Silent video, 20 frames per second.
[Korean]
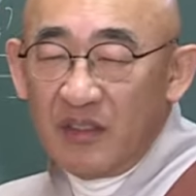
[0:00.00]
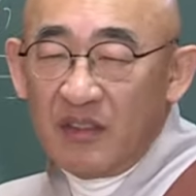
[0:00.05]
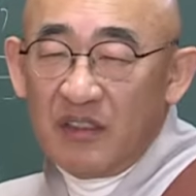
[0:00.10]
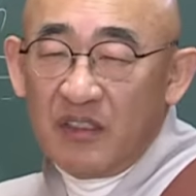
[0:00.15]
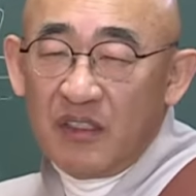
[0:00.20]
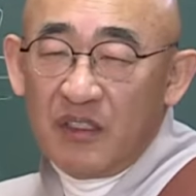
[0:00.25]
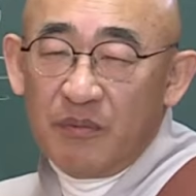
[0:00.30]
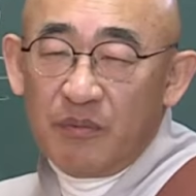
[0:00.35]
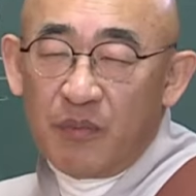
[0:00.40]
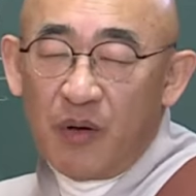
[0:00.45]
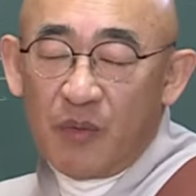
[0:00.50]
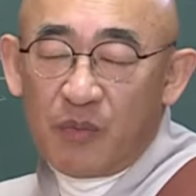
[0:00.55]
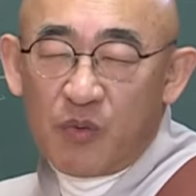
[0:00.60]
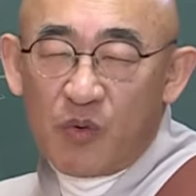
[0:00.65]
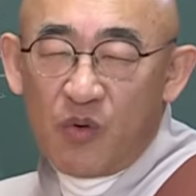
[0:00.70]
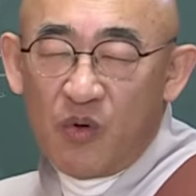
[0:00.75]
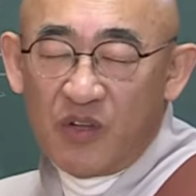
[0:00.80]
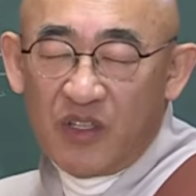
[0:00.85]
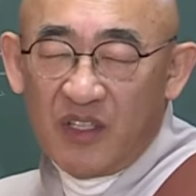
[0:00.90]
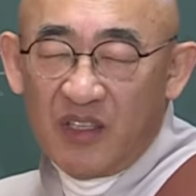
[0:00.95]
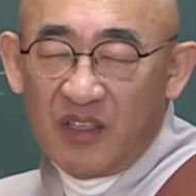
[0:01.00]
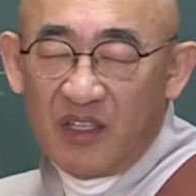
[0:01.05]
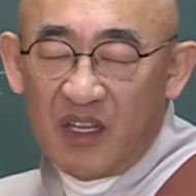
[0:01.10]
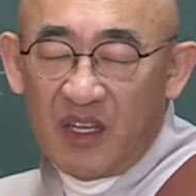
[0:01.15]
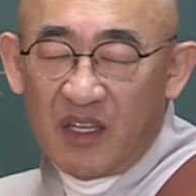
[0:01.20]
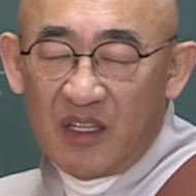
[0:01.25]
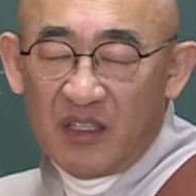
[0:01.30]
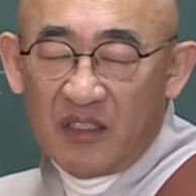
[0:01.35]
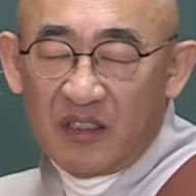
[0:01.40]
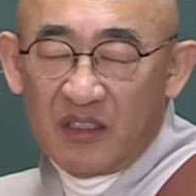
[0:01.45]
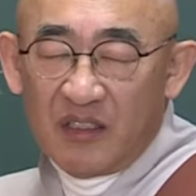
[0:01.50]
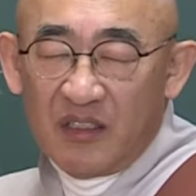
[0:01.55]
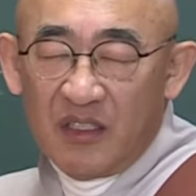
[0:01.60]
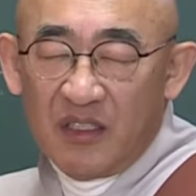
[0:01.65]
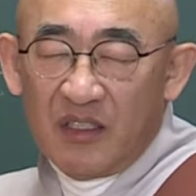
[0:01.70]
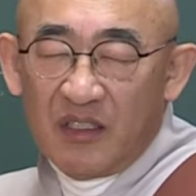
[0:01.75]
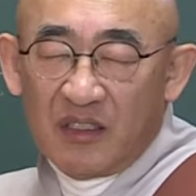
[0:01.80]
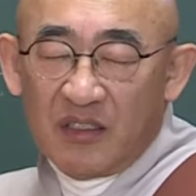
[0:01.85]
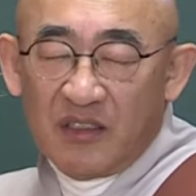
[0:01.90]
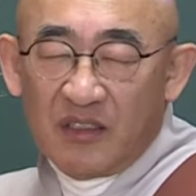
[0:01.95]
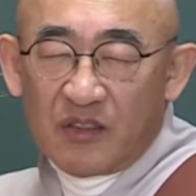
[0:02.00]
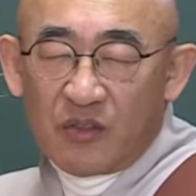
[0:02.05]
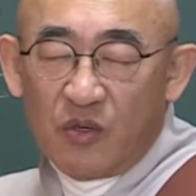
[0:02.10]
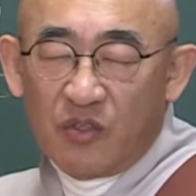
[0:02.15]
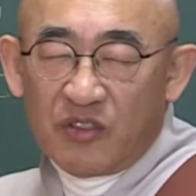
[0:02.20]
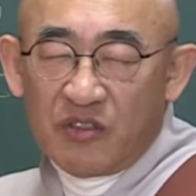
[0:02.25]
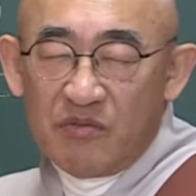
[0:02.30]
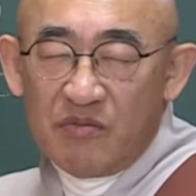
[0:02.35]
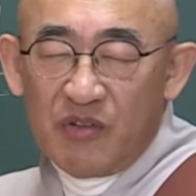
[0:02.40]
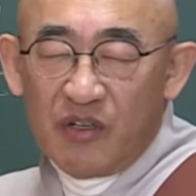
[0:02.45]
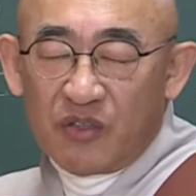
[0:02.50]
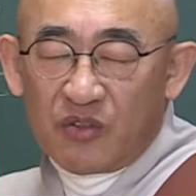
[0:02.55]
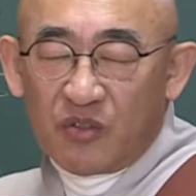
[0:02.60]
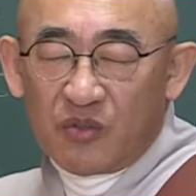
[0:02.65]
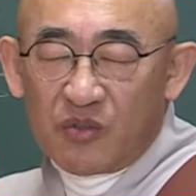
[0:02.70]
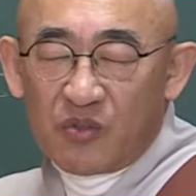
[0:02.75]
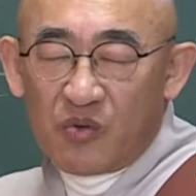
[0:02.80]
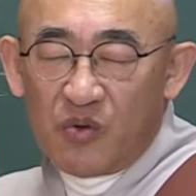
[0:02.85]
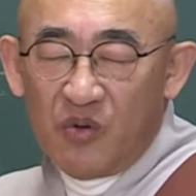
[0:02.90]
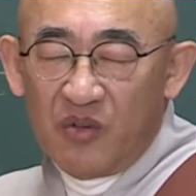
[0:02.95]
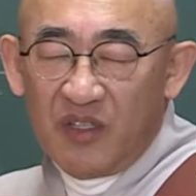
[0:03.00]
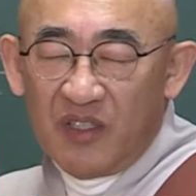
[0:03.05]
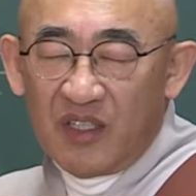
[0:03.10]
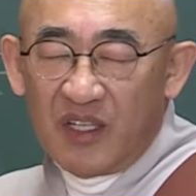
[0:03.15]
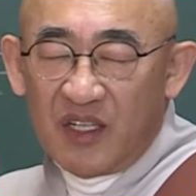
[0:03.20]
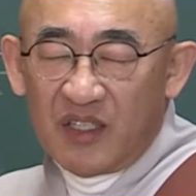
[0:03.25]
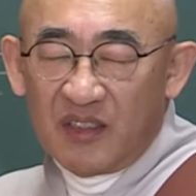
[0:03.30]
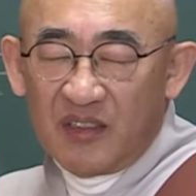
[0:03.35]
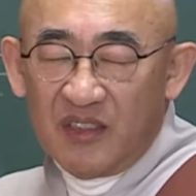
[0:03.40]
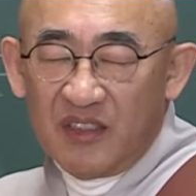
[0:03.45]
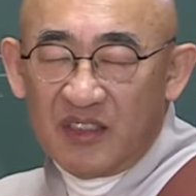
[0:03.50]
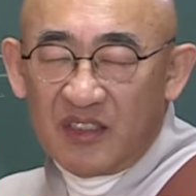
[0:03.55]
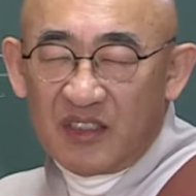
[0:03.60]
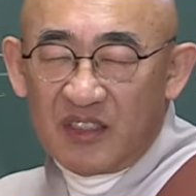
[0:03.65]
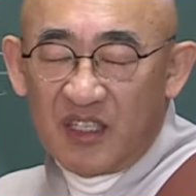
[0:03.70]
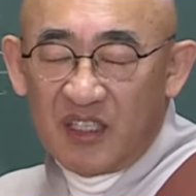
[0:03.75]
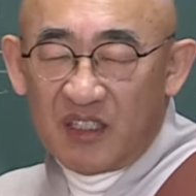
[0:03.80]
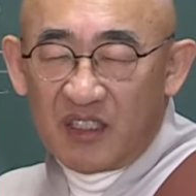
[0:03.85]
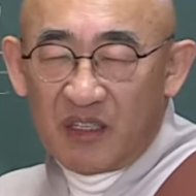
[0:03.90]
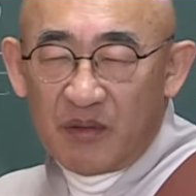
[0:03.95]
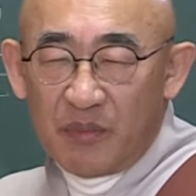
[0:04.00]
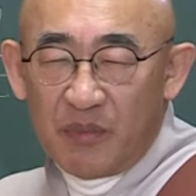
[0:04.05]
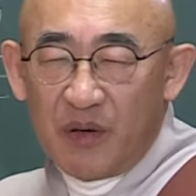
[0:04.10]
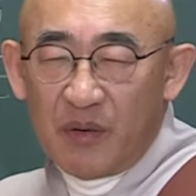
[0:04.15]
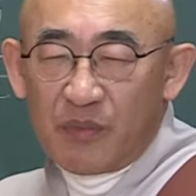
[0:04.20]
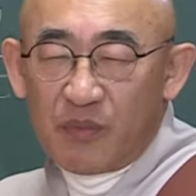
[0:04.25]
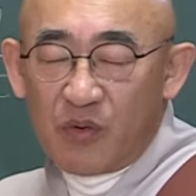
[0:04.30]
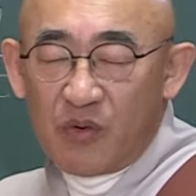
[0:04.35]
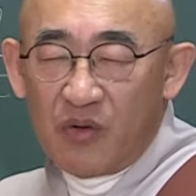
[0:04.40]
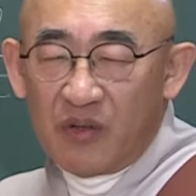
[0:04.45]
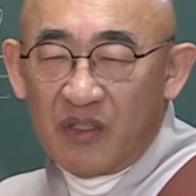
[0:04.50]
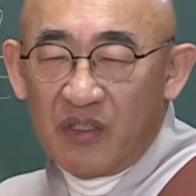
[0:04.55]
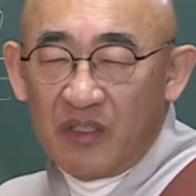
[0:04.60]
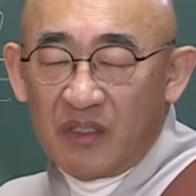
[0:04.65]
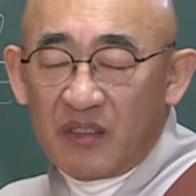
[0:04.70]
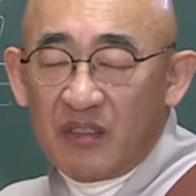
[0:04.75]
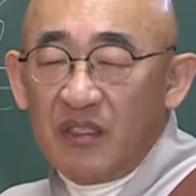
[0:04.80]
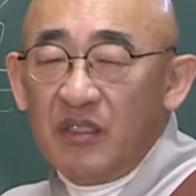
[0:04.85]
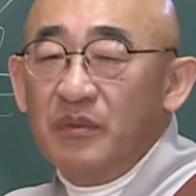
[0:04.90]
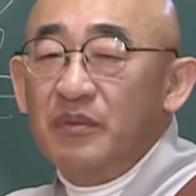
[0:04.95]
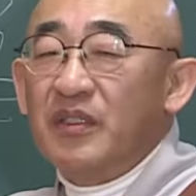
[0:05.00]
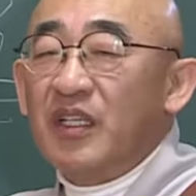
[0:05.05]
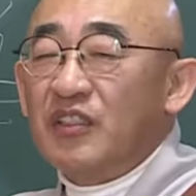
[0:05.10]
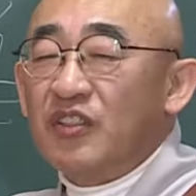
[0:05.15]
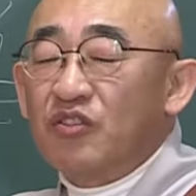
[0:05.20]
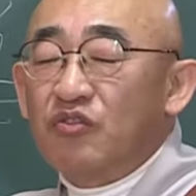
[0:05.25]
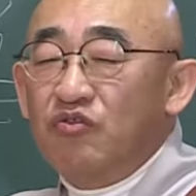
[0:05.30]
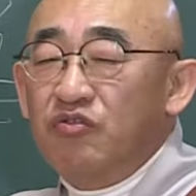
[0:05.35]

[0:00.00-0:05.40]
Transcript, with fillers: 이 법공인데 고진멸도도 공이다 하는 이치라는 게 법공이에요. 그럼 다시